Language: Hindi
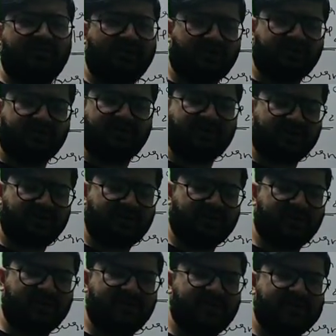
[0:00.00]
or the
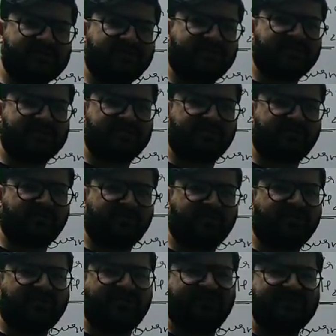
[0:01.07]
chemical reaction is the
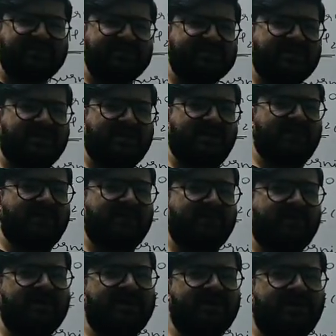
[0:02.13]
process which is
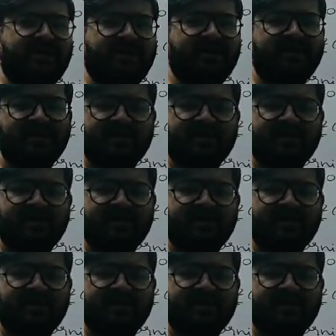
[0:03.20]
accompanied by